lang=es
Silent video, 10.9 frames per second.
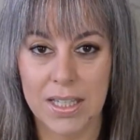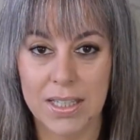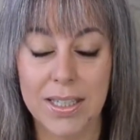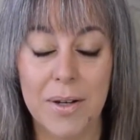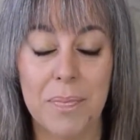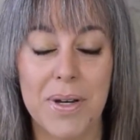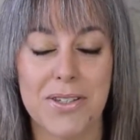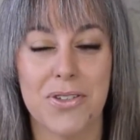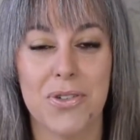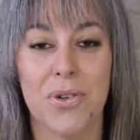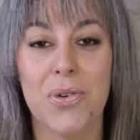Y el
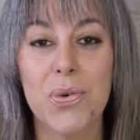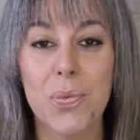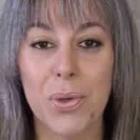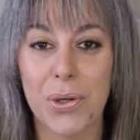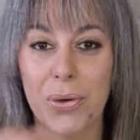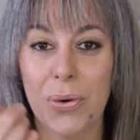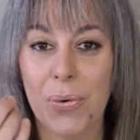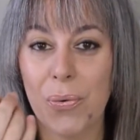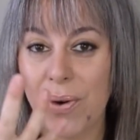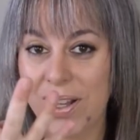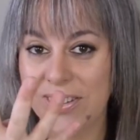paso número
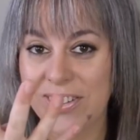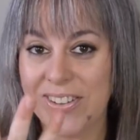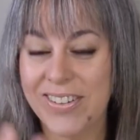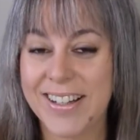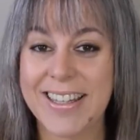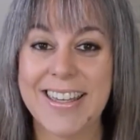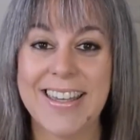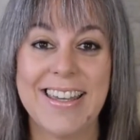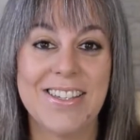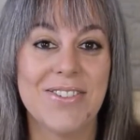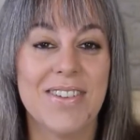4,
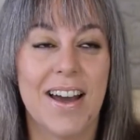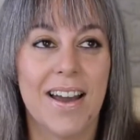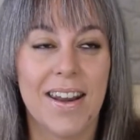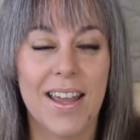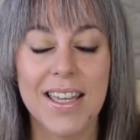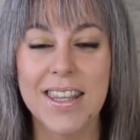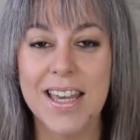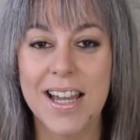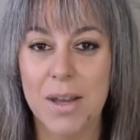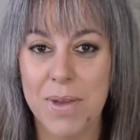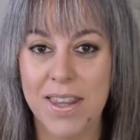que es una gran
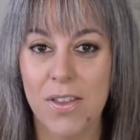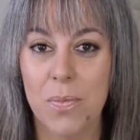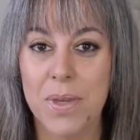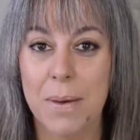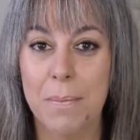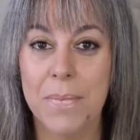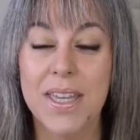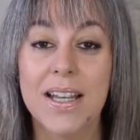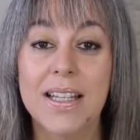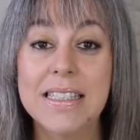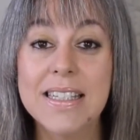idea que me ha dado mi
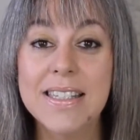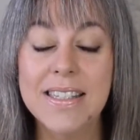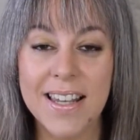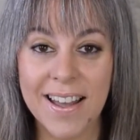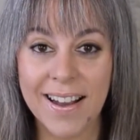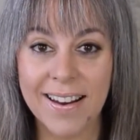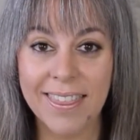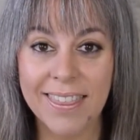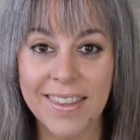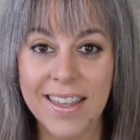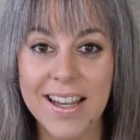amiga Gisela
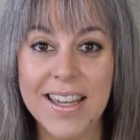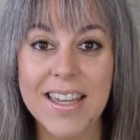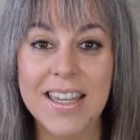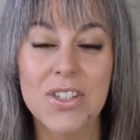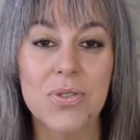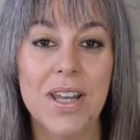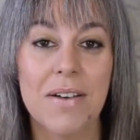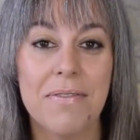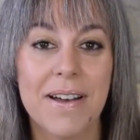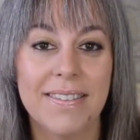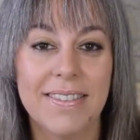García, que es una
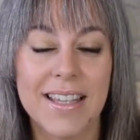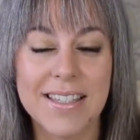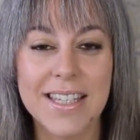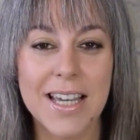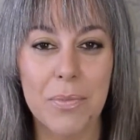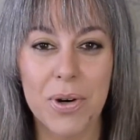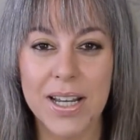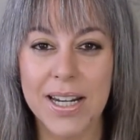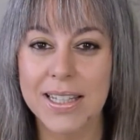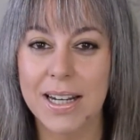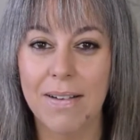fantástica
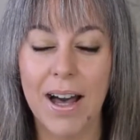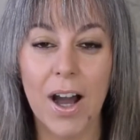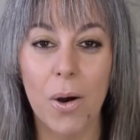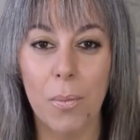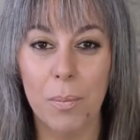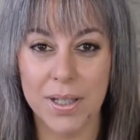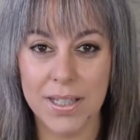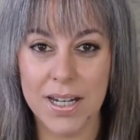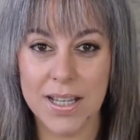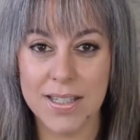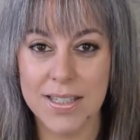mujer que trabaja con
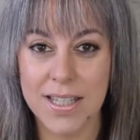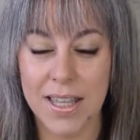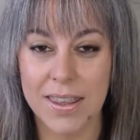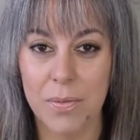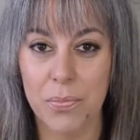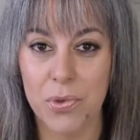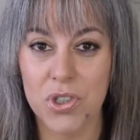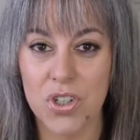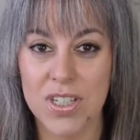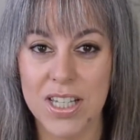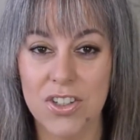mandalas desde hace
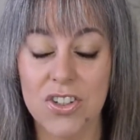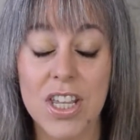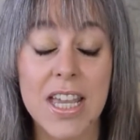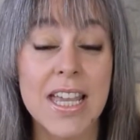muchos años